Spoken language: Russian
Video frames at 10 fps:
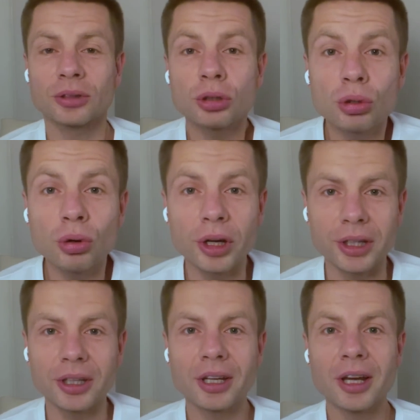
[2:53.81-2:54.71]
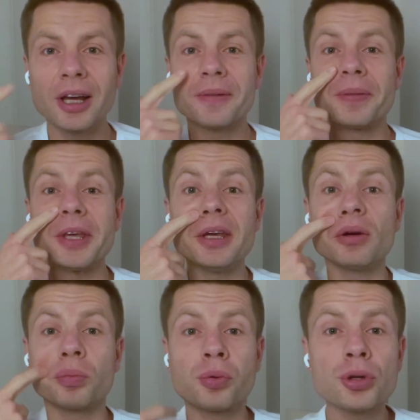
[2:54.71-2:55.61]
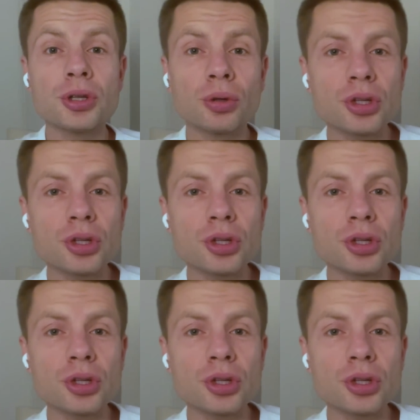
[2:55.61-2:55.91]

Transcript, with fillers: Кто они? И Путин